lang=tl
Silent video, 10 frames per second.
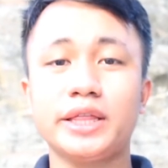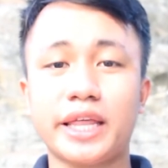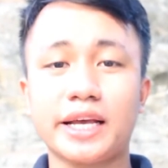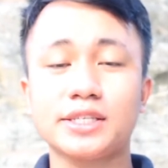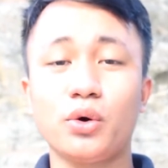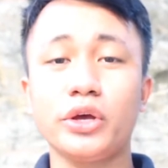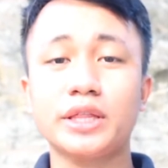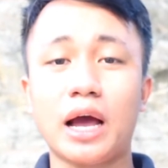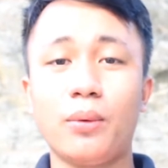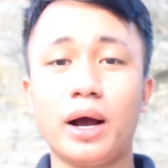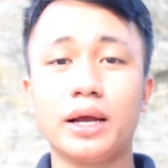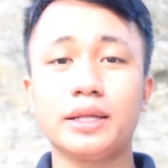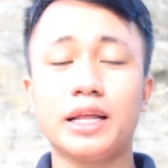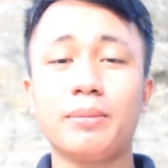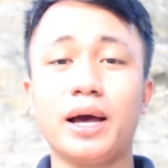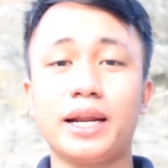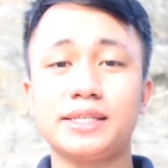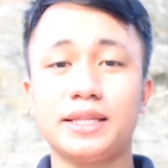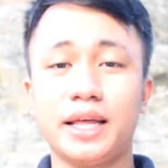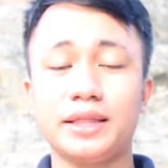i-text o itawag ng mga
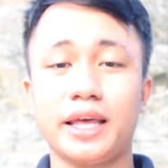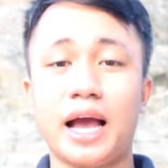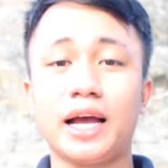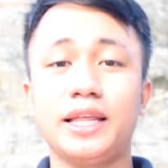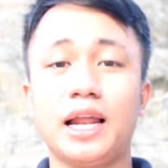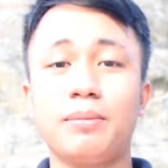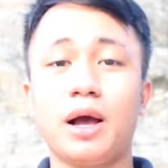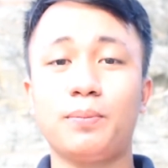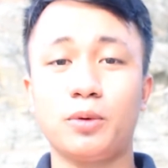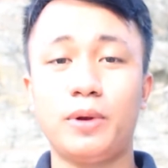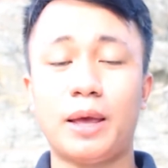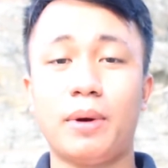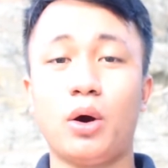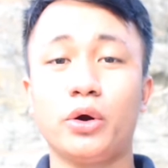residente ang kanilang mga problema